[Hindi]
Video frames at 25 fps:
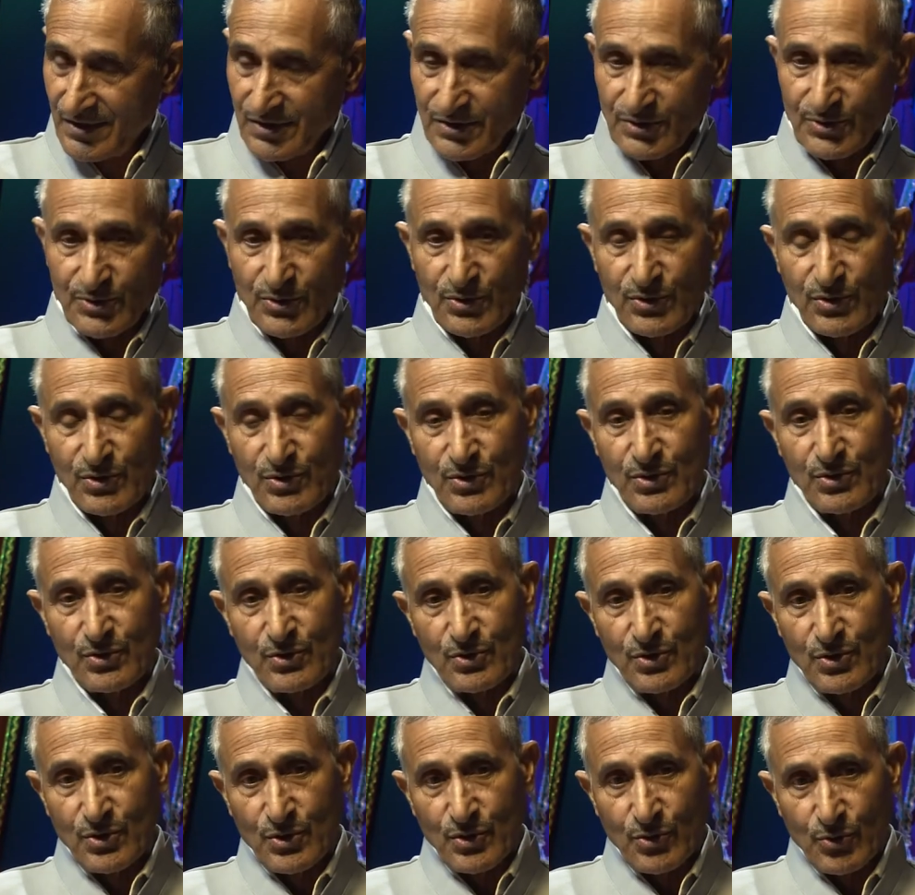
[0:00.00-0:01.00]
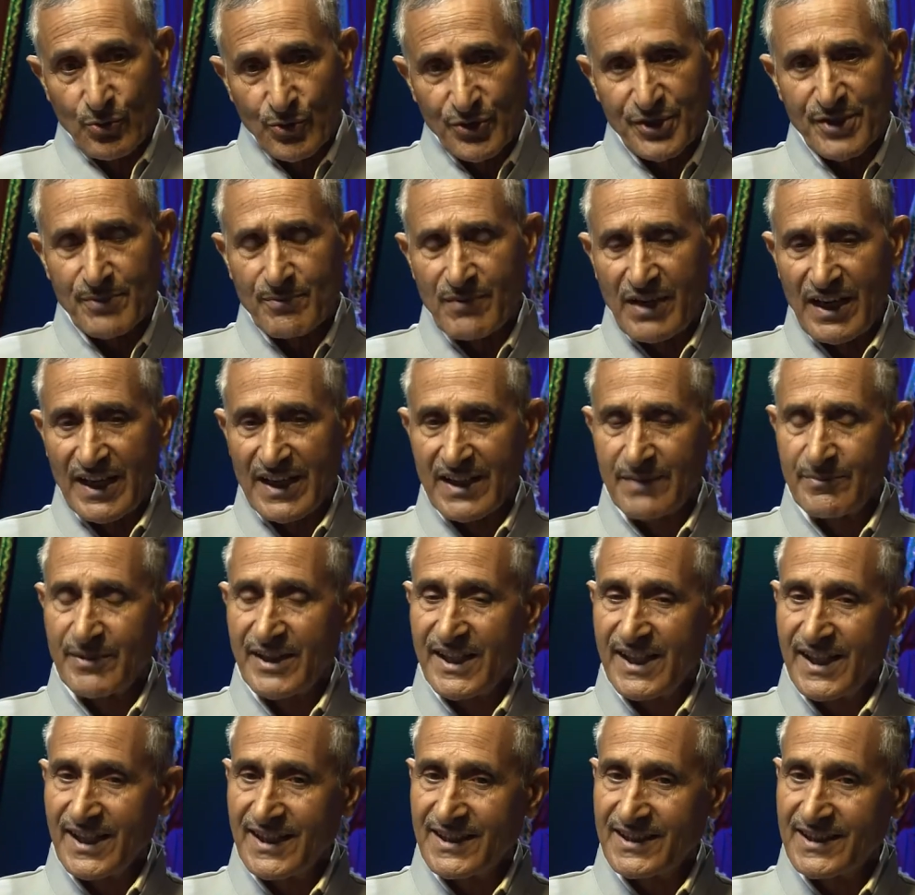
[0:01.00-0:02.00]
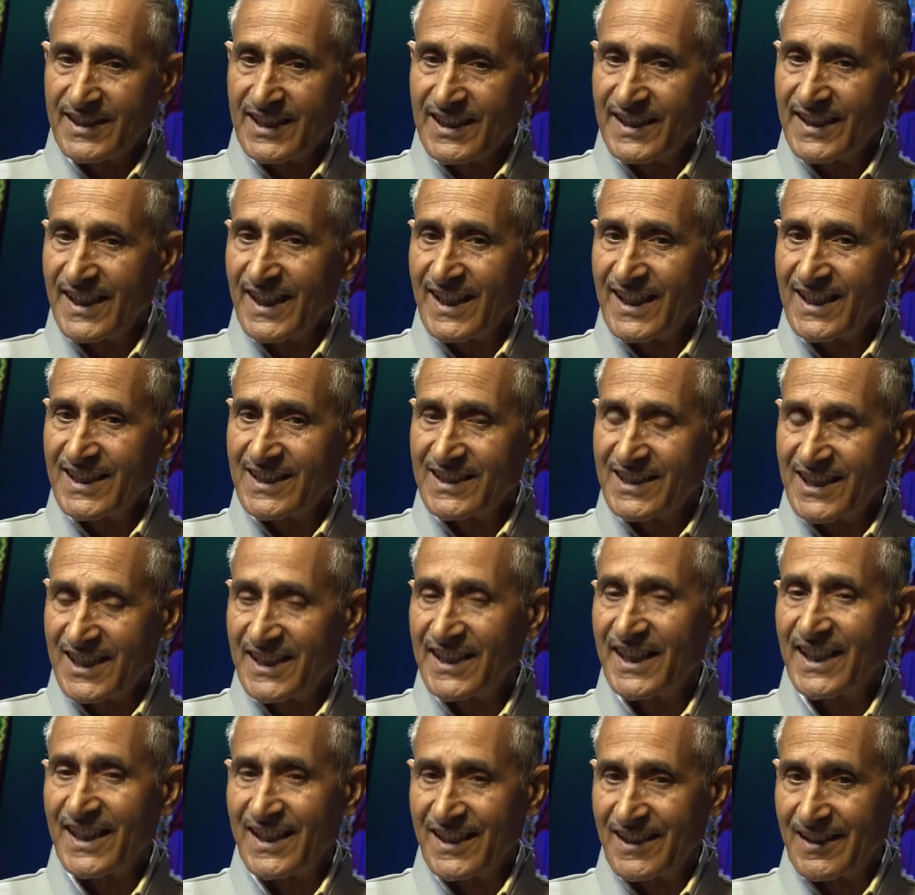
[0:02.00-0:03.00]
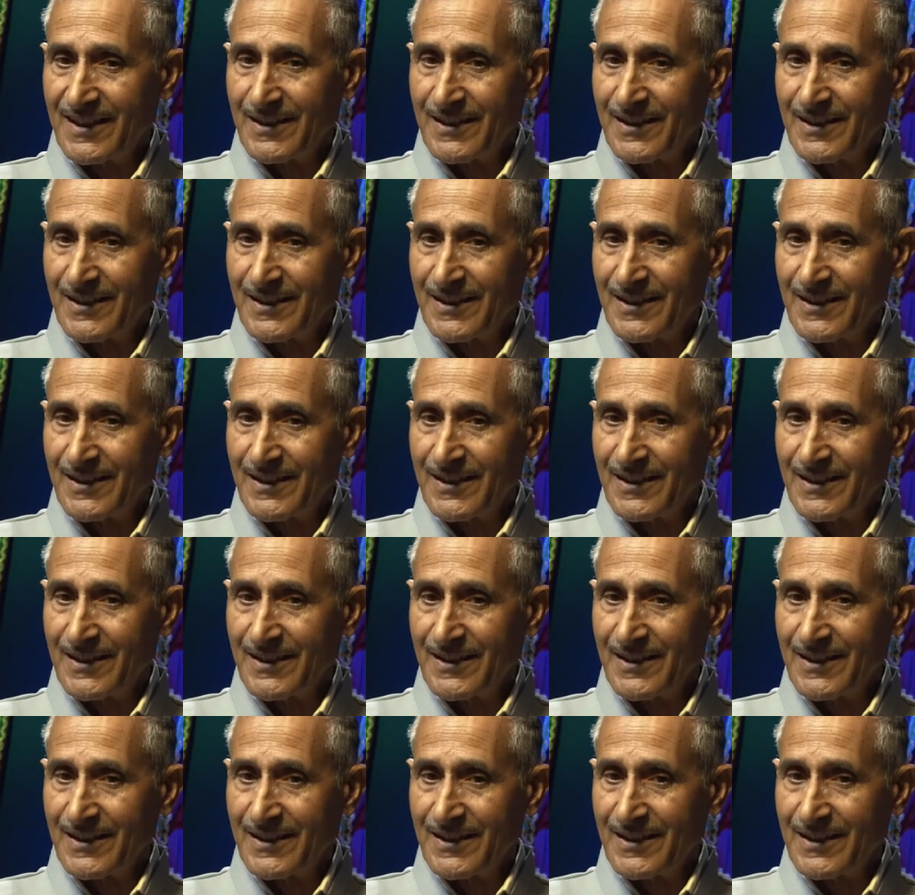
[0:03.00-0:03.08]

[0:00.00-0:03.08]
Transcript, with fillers: तो उस मानव ने धीरे धीरे